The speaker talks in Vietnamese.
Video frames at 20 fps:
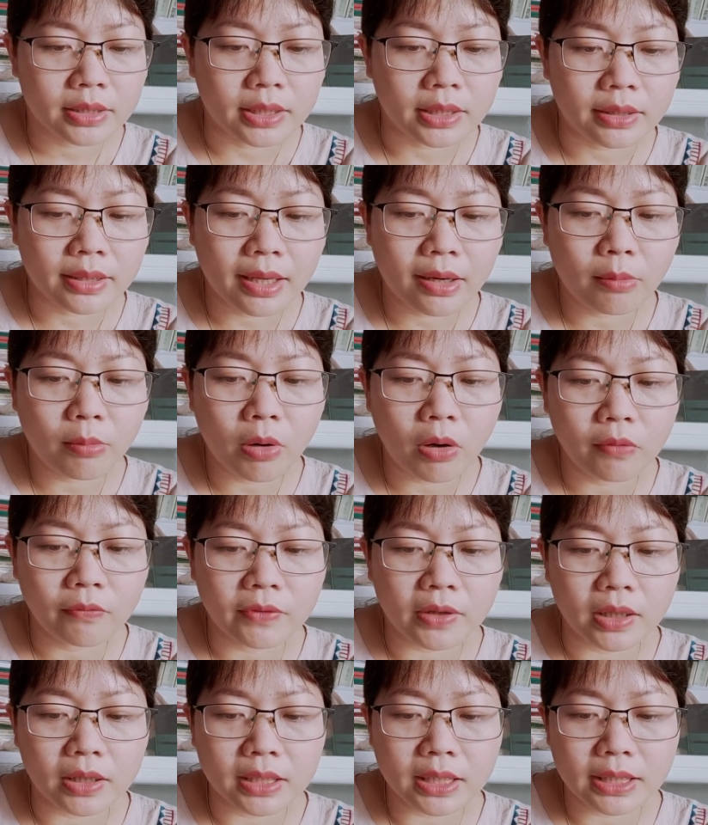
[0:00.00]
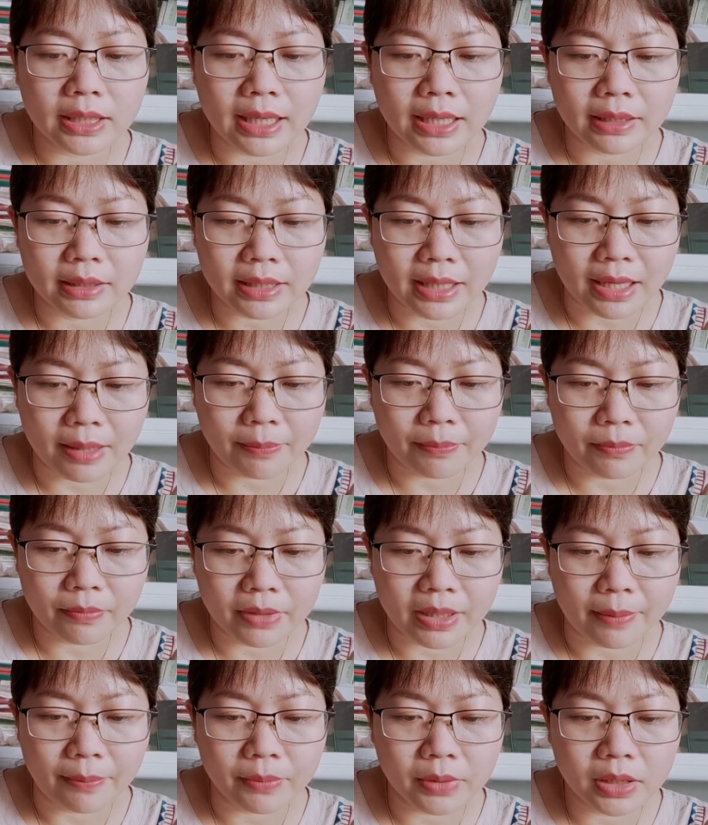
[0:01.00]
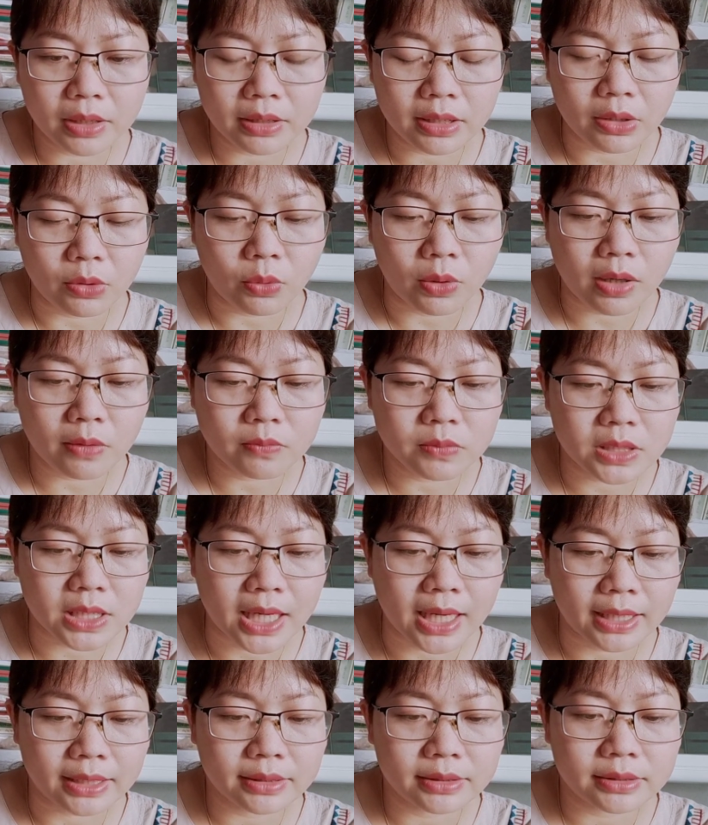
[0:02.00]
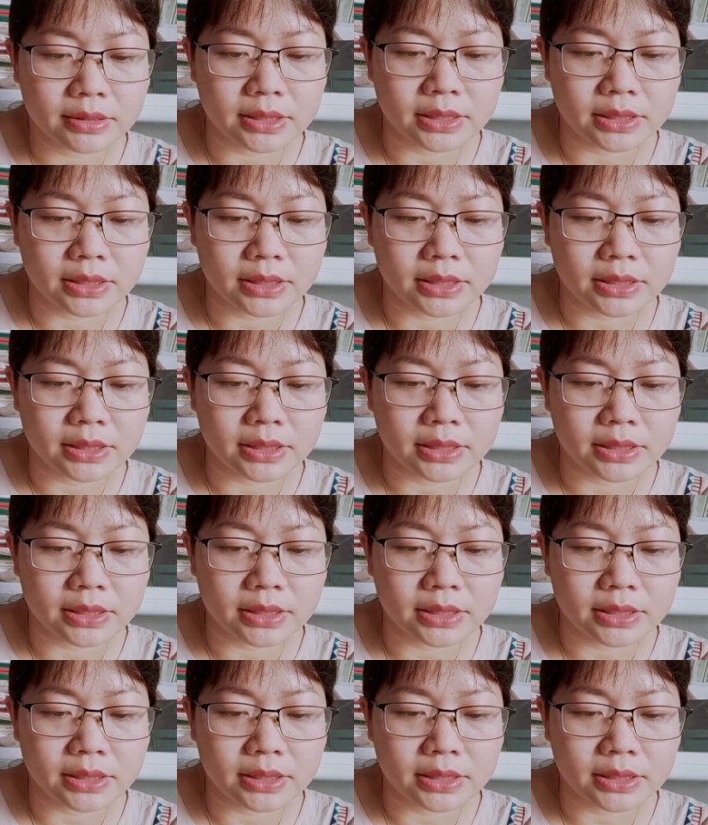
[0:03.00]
chỉnh theo bố vợ đi đánh dẹp lập nên nhiều công trạng